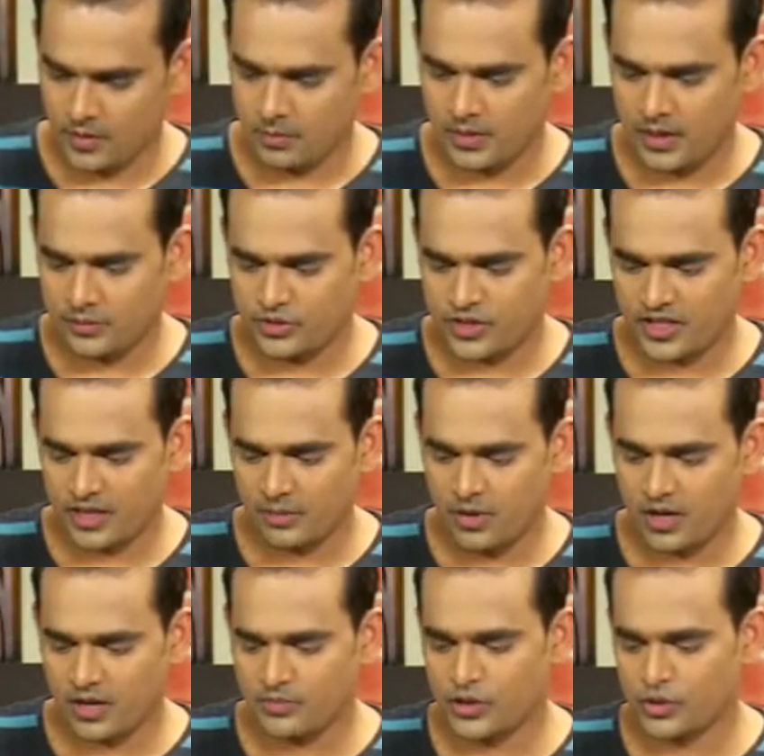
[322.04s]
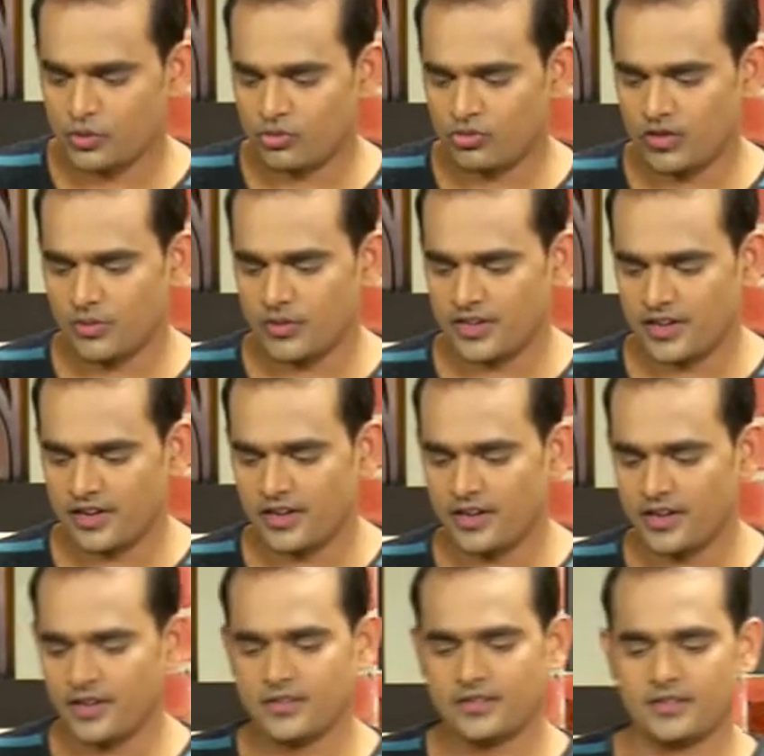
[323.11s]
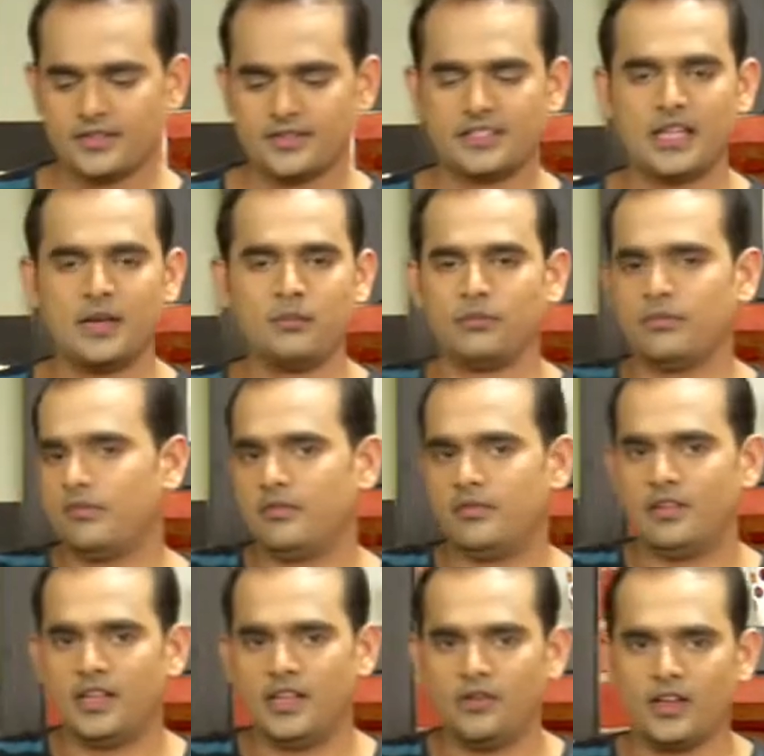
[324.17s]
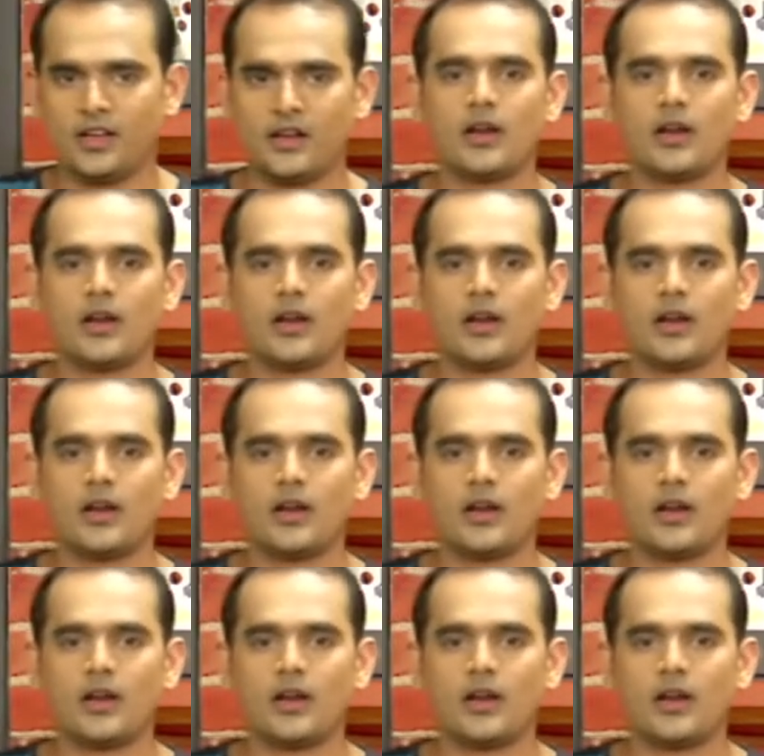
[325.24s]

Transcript: మనం చక్కెర పాకం చేసుకుంటుంటాం కదా రెగ్యులర్గా సేమ్ ఇదే విధంగా